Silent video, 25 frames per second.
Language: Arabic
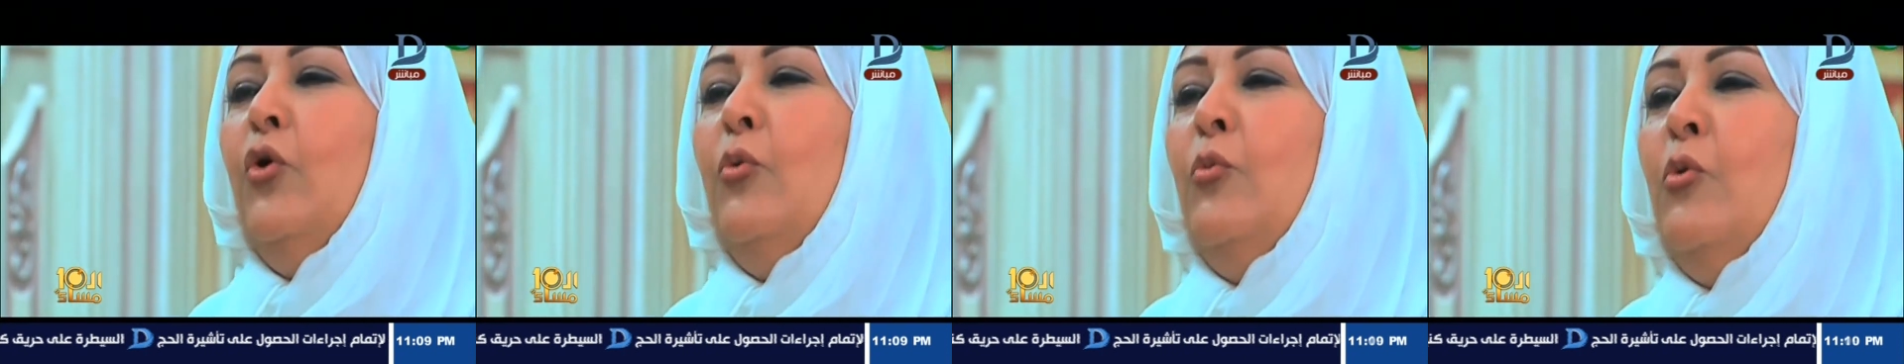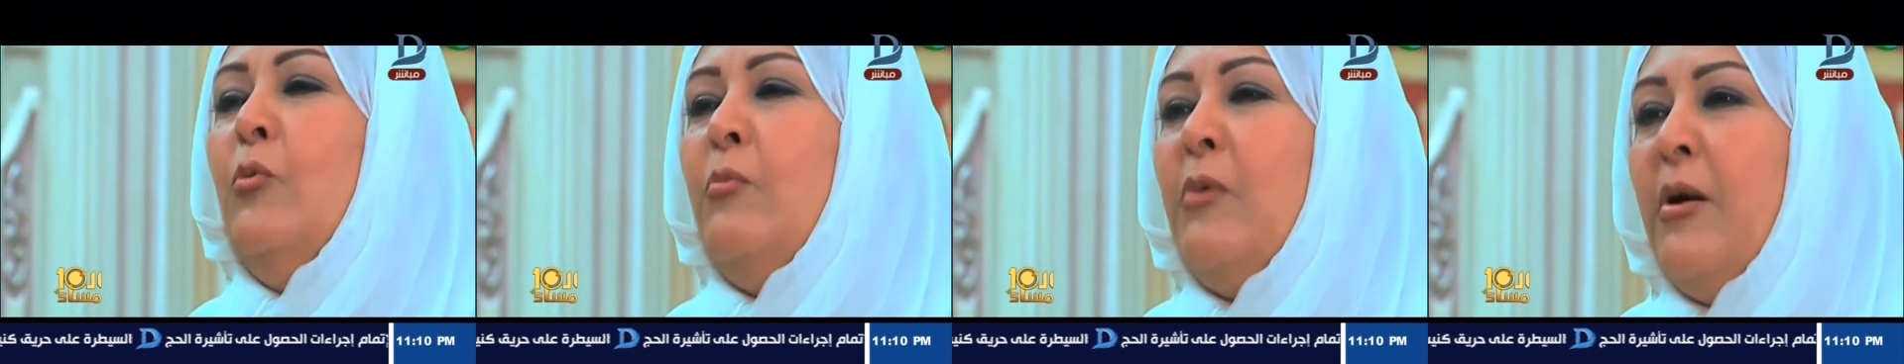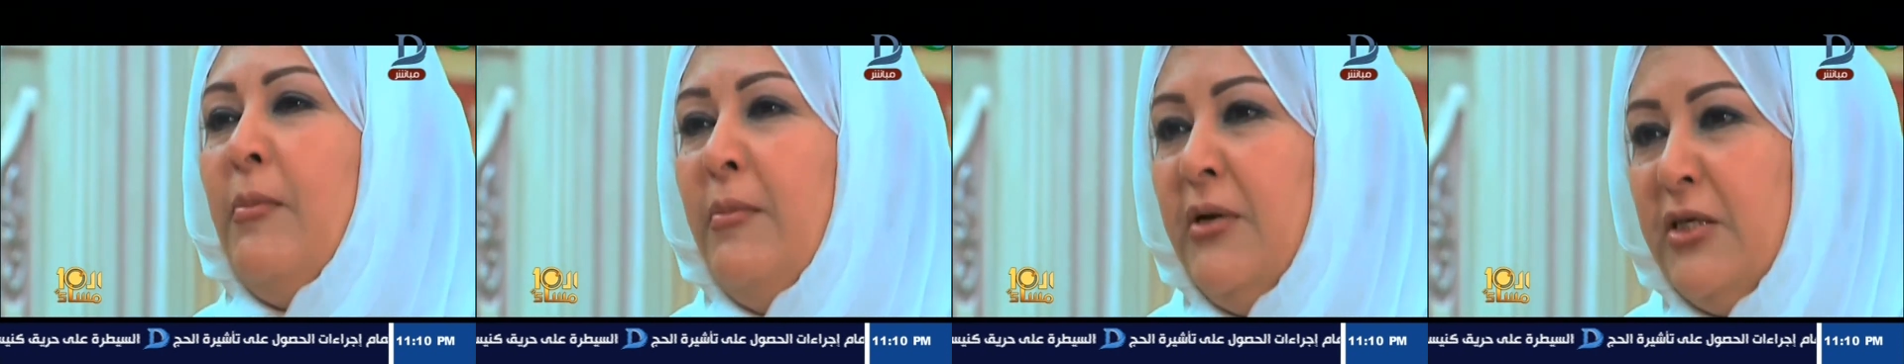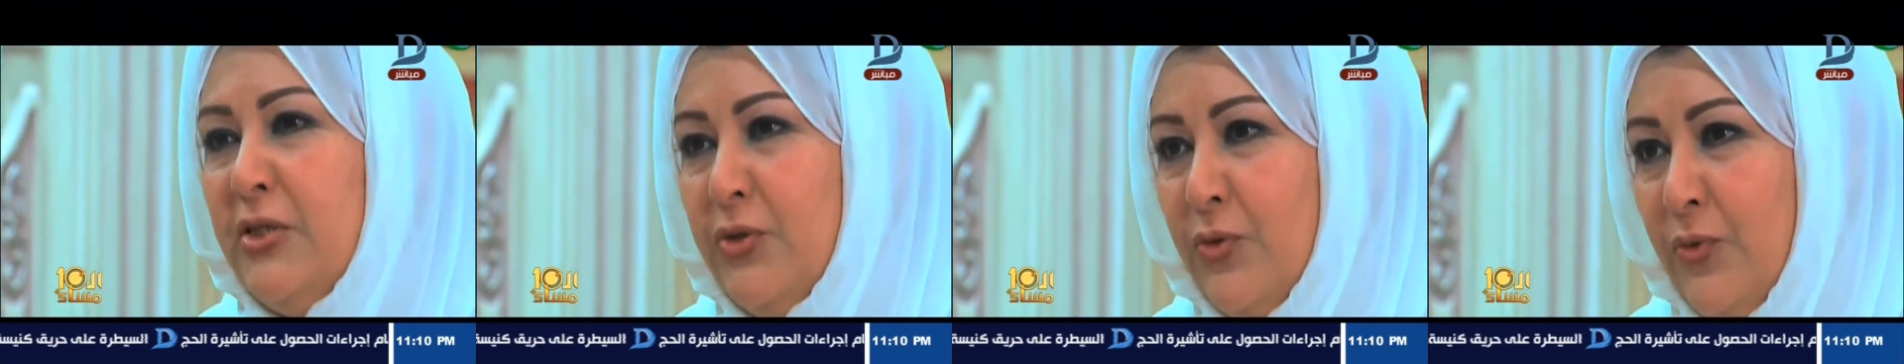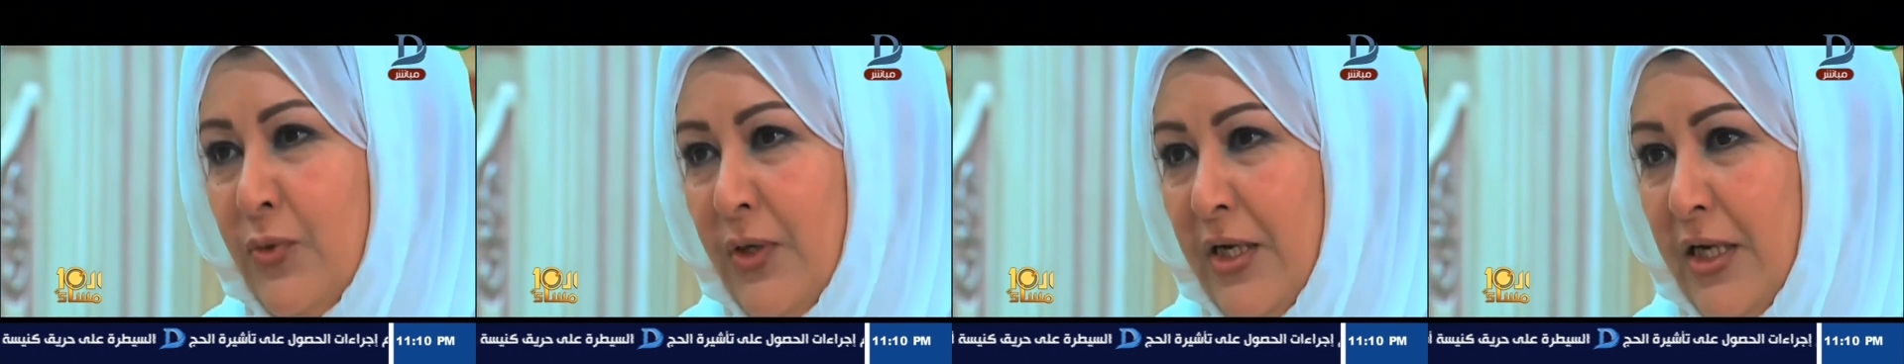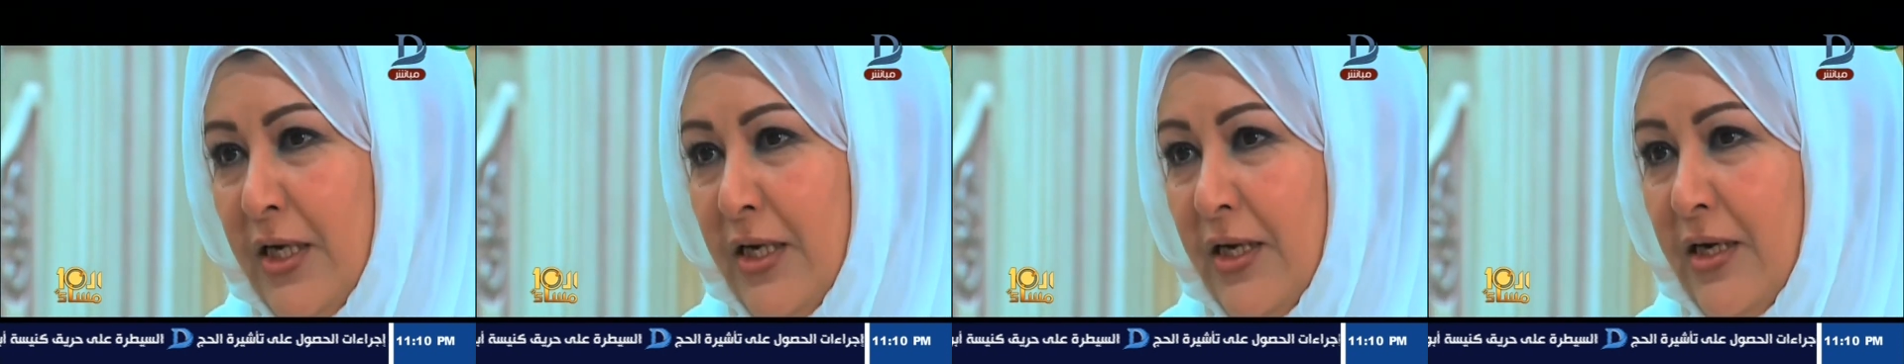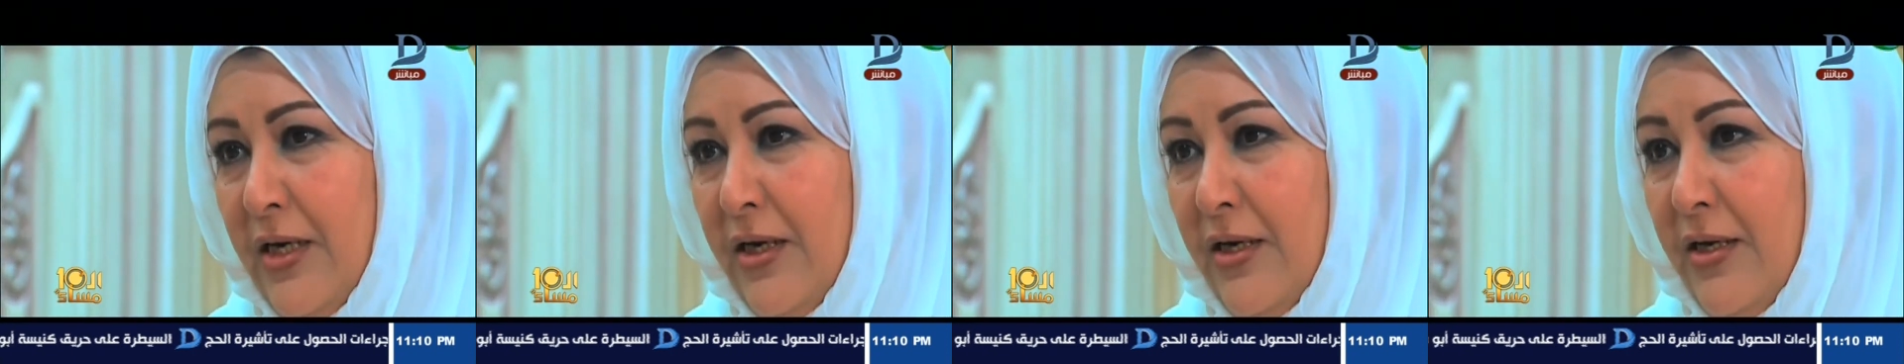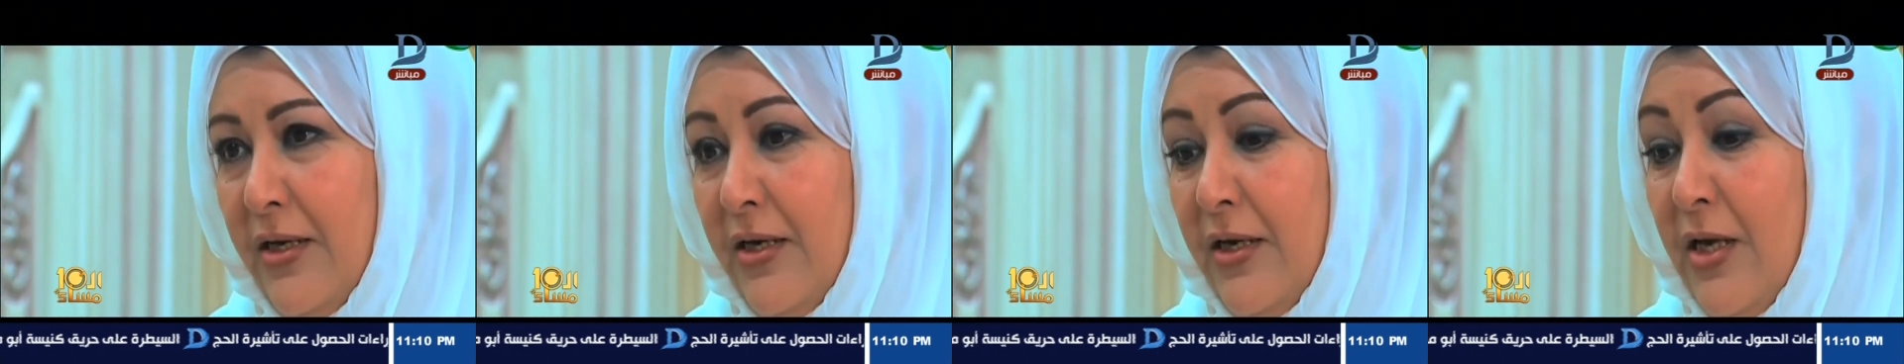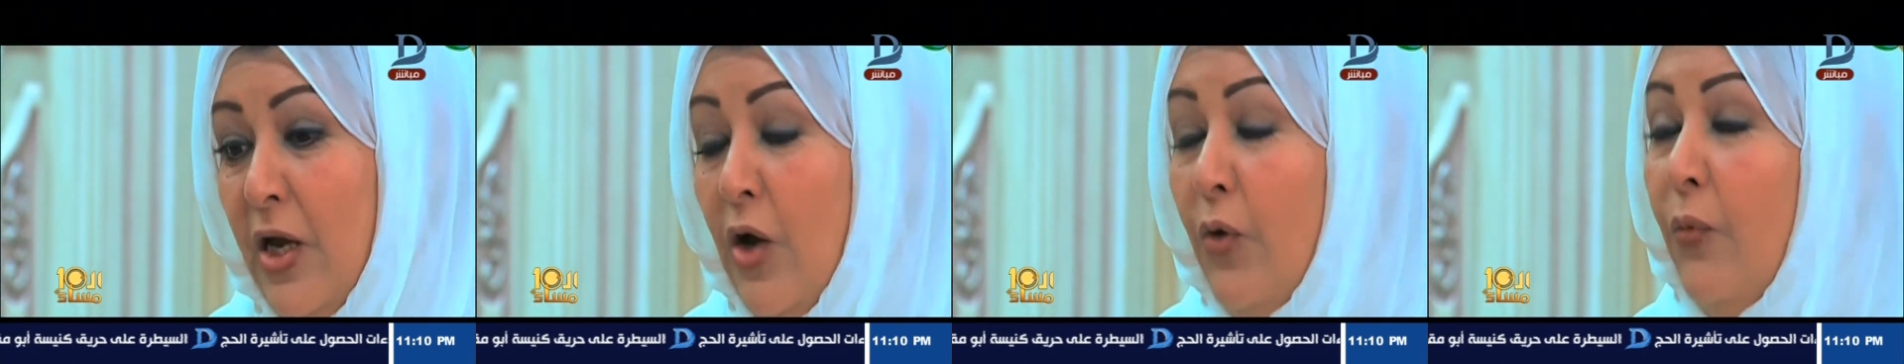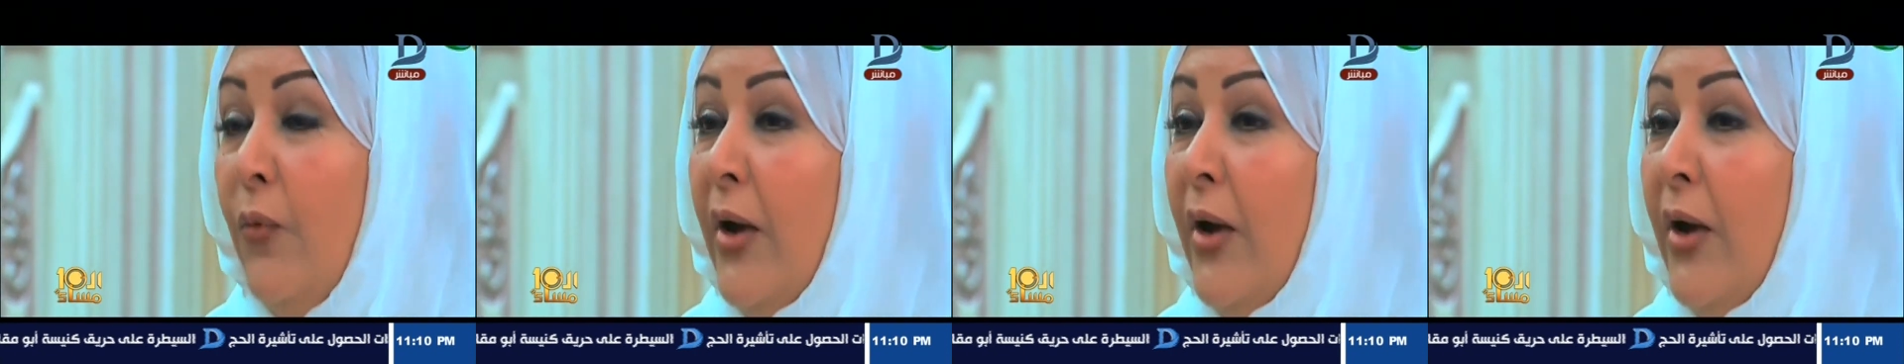والأمومة مسؤولية